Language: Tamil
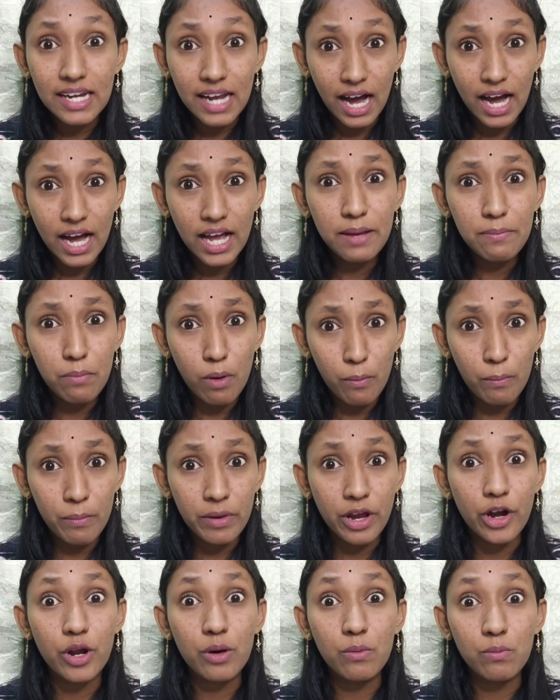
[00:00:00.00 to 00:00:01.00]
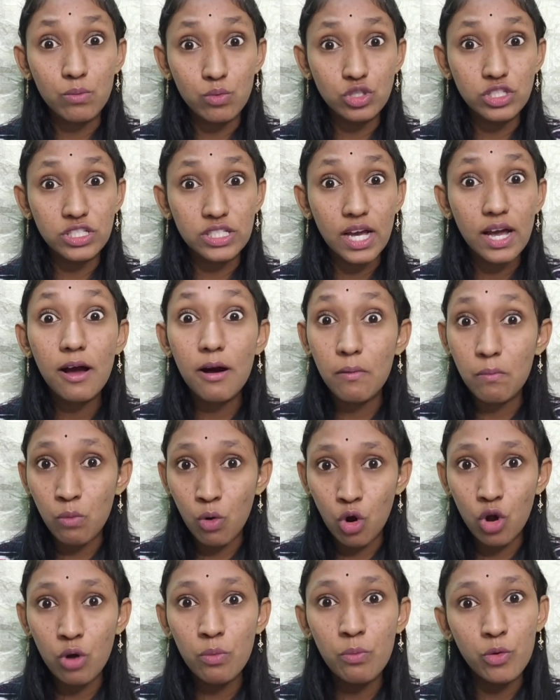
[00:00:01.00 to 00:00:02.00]
நாய் பொம்மையோட மூஞ்சை
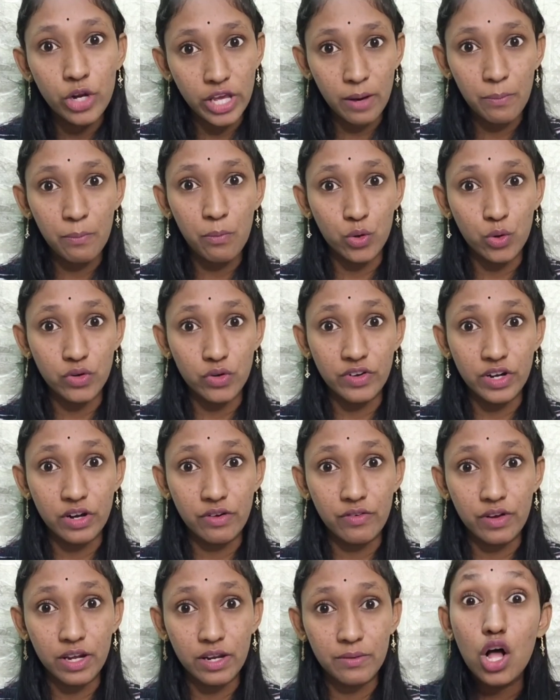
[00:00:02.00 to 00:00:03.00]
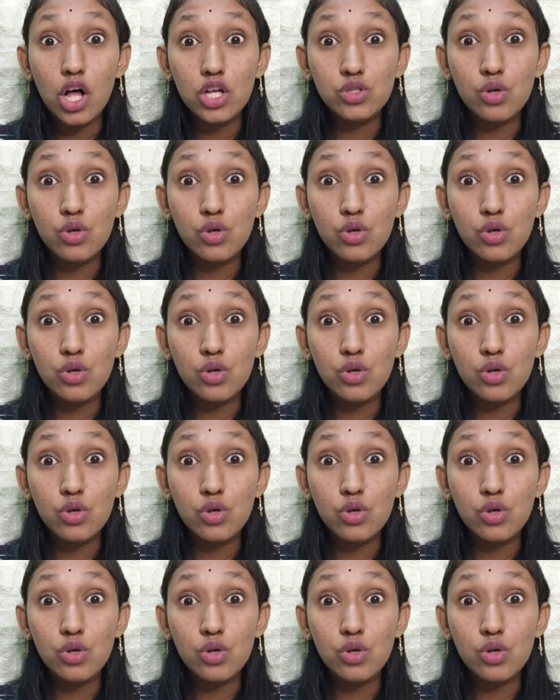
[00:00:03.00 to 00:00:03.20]
முகமூடியாக போட்டு விட்டுருவார்